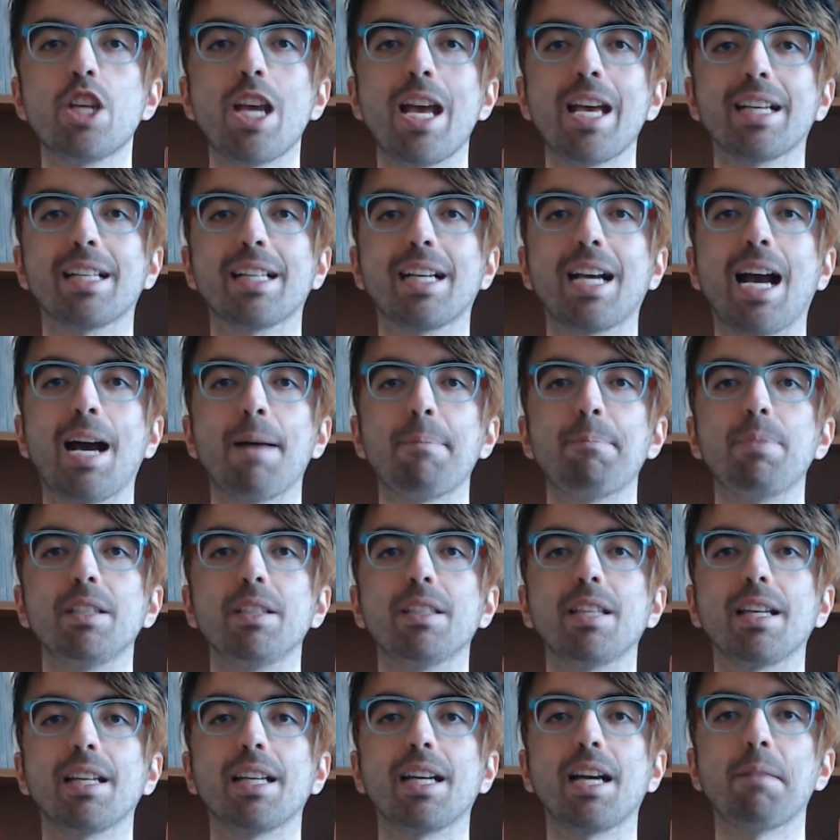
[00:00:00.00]
Jack
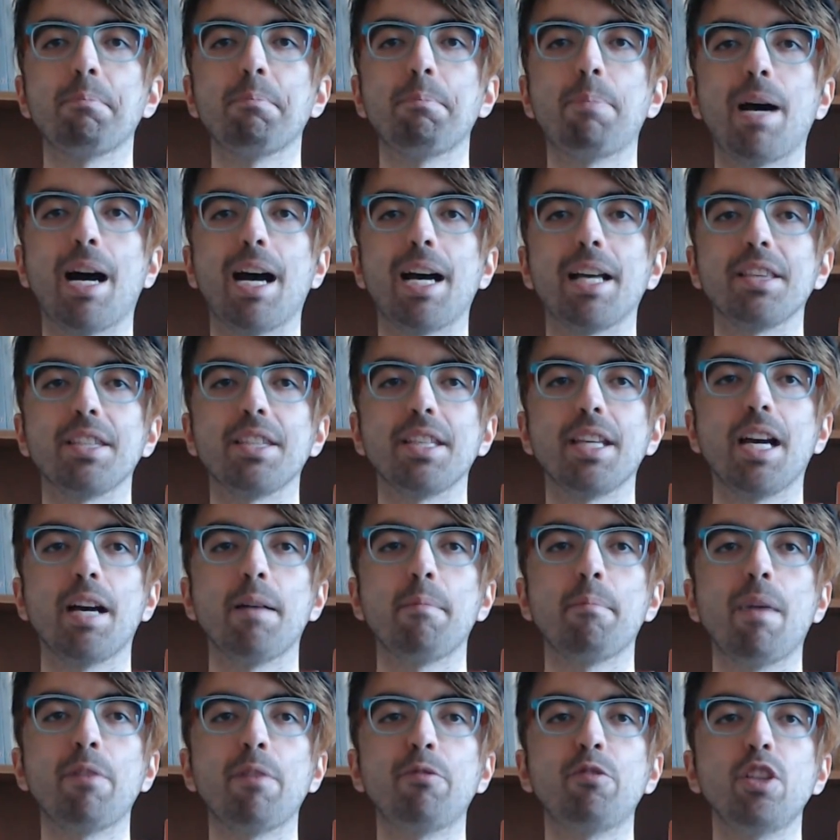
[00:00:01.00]
abita in
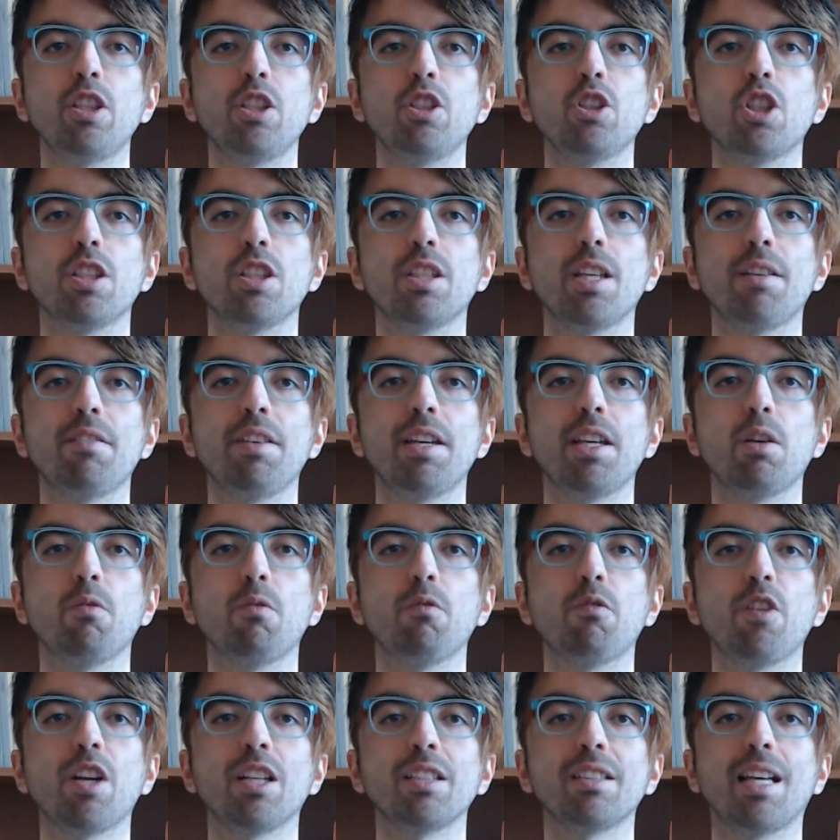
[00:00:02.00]
campagna ma finge di avere
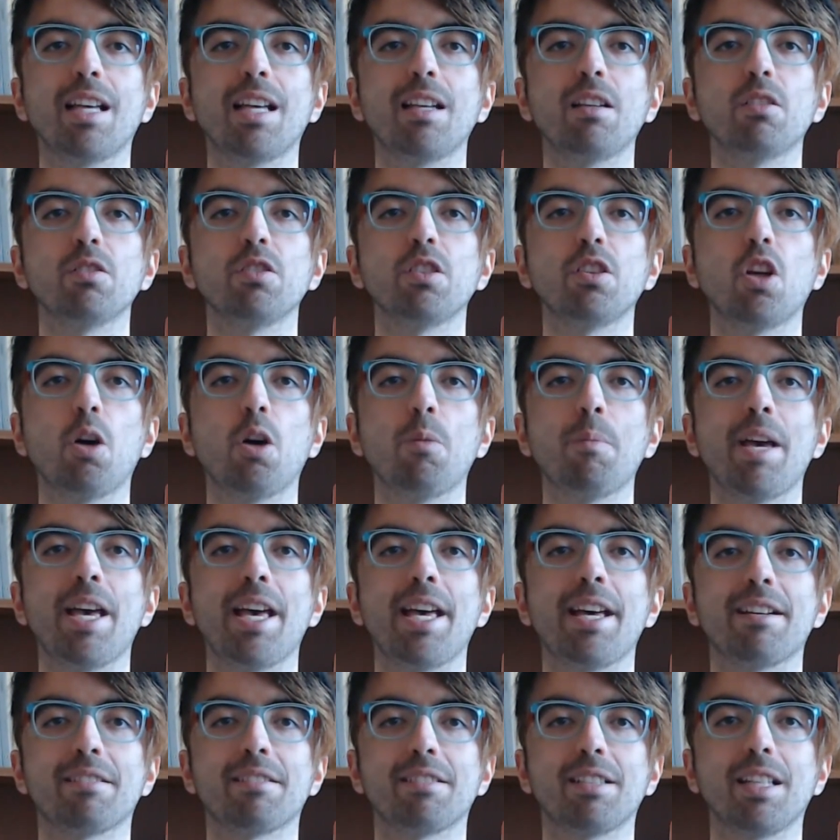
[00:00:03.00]
un fratello di nome
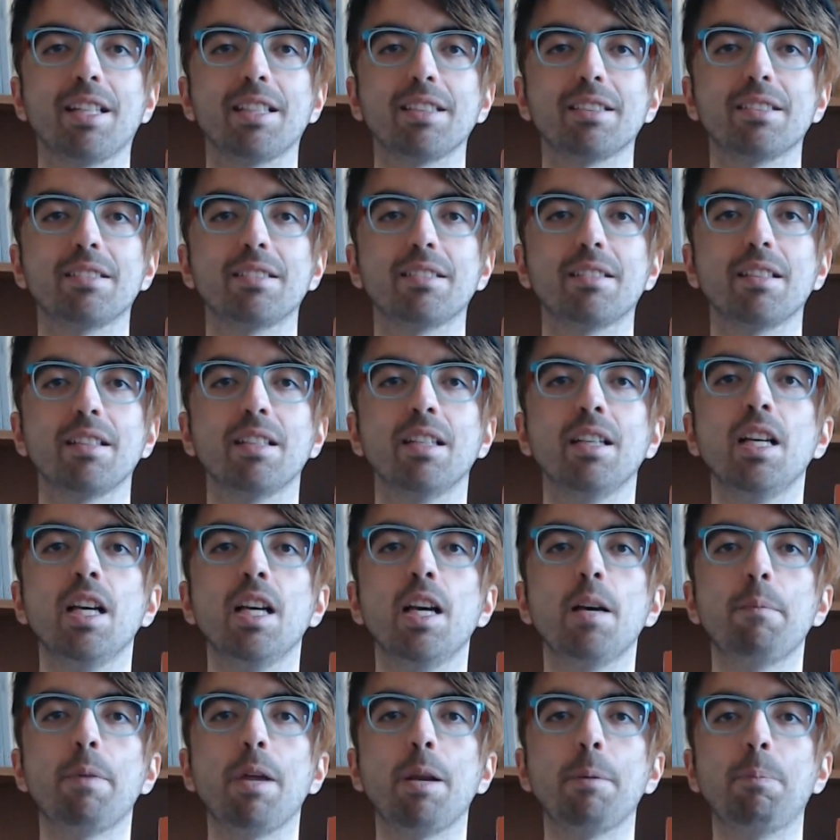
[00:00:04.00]
Ernest
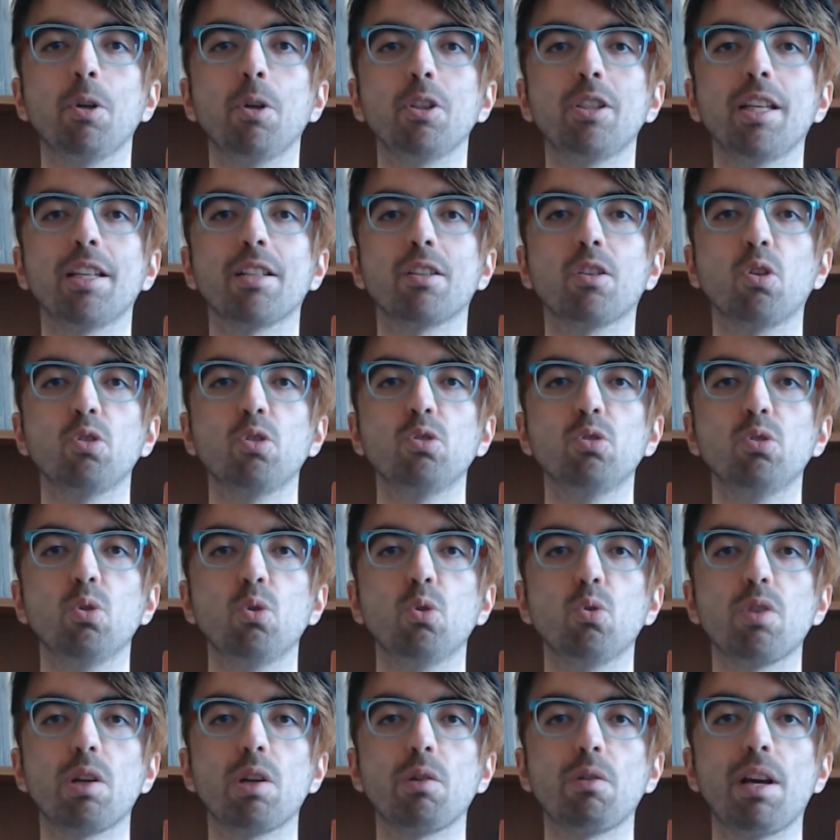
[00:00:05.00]
per poter
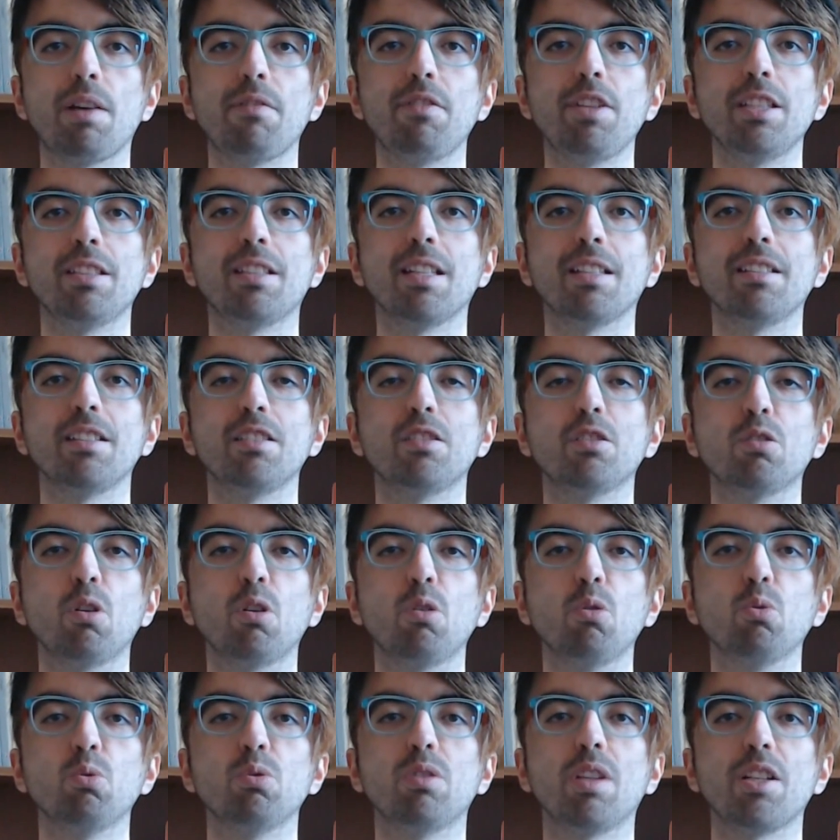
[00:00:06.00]
condurre una vita
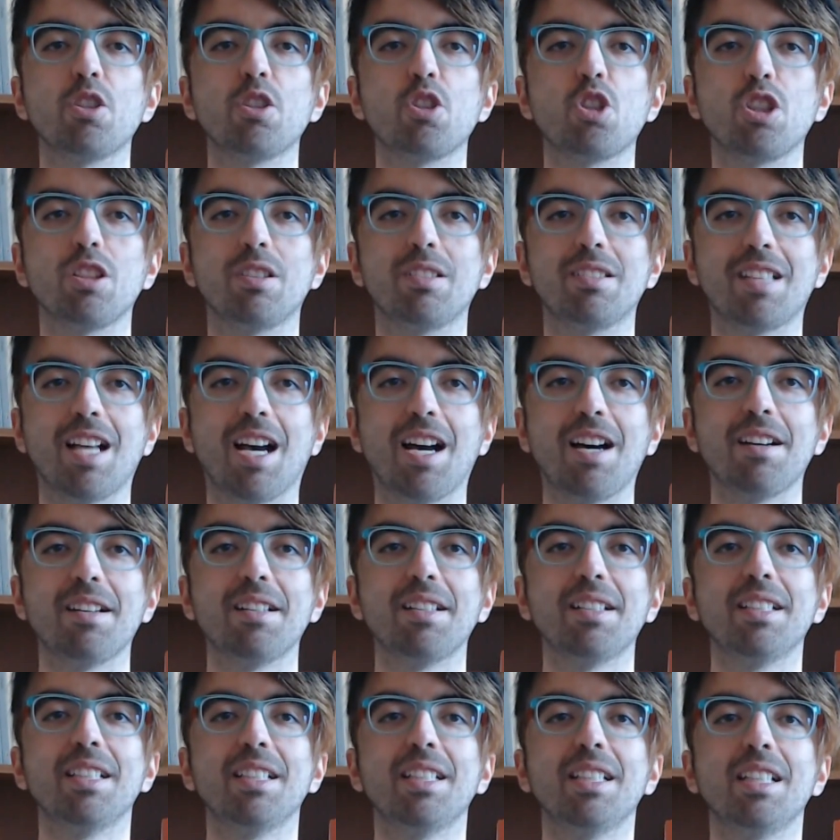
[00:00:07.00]
dissoluta in
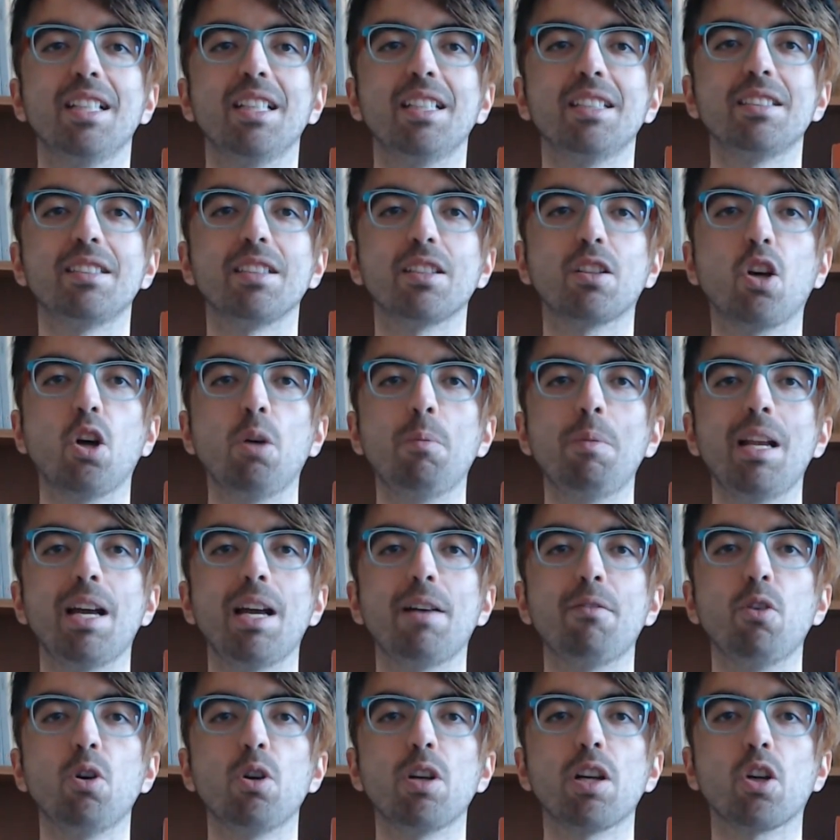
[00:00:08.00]
città. Siccome
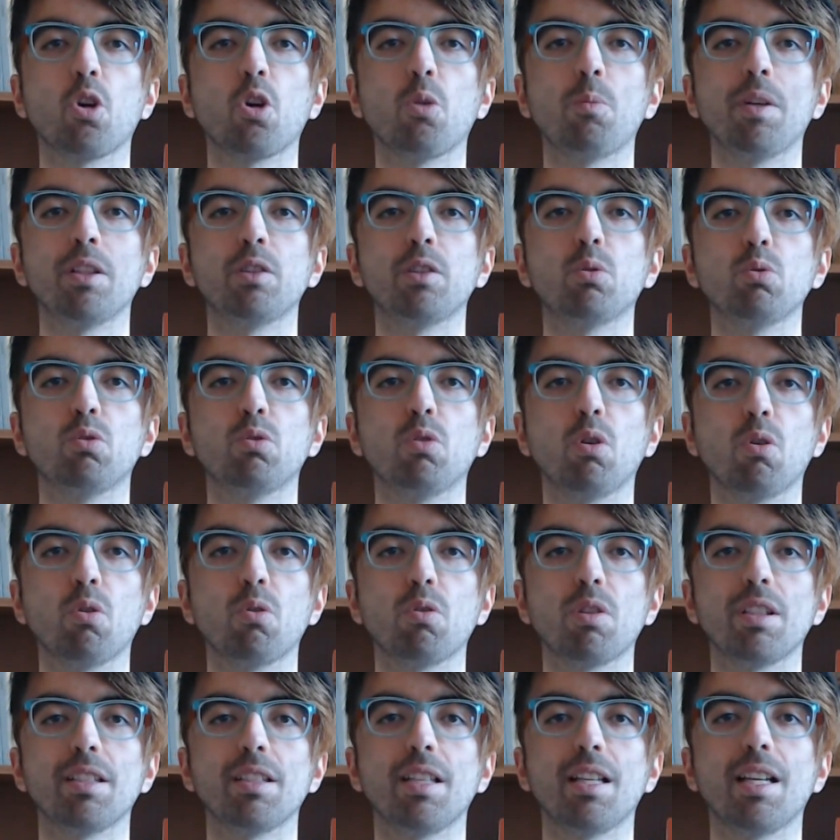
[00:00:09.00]
lavora come
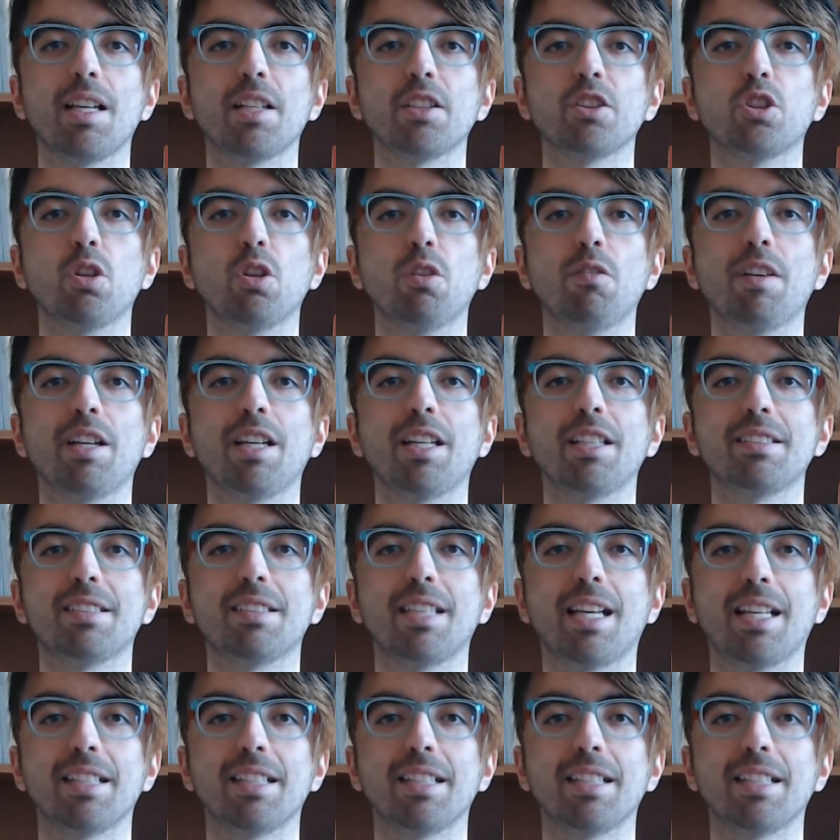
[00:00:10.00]
tutore della giovane